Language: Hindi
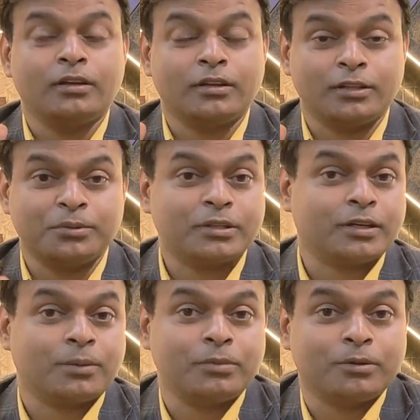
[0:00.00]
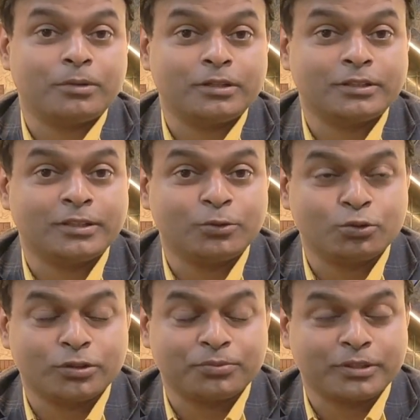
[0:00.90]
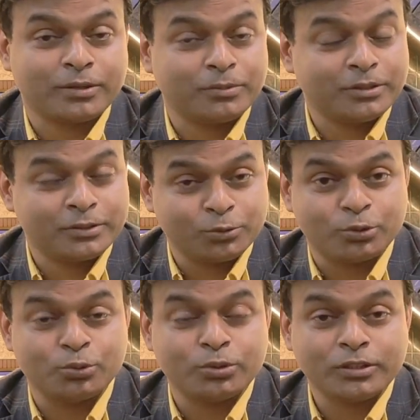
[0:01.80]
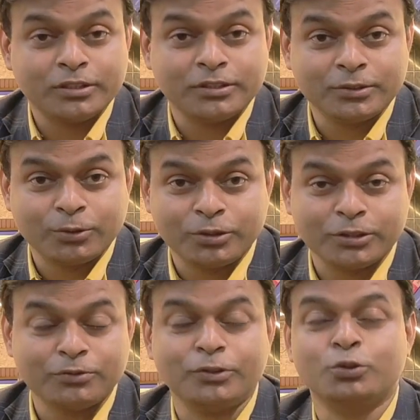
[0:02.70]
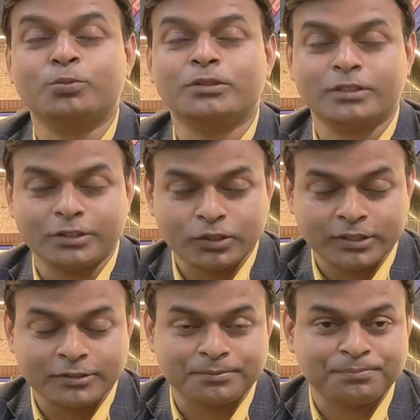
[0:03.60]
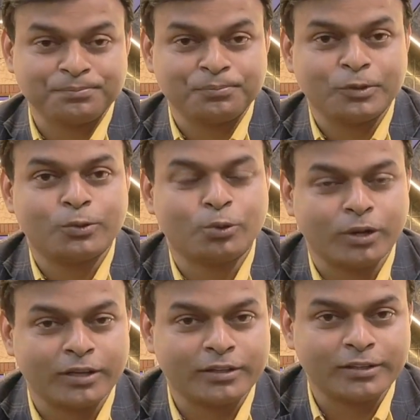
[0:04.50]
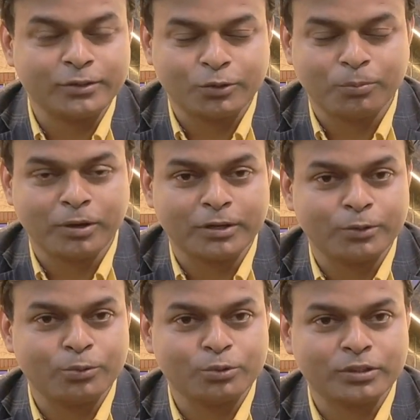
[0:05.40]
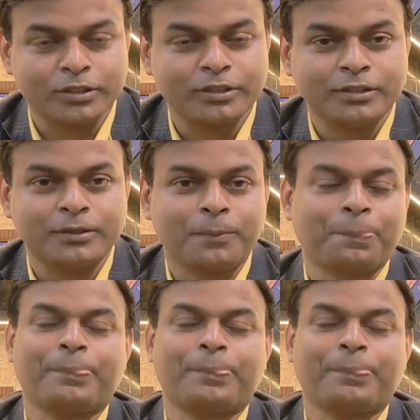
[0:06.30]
यदि अभी तक आपने हमारे चैनल को सब्सक्राइब नहीं किया तो ज़रूर करिए और यदि वीडियोज़ पसंद हो रहे हैं तो लाइक करिए और बाकी लोगों को शेयर करिए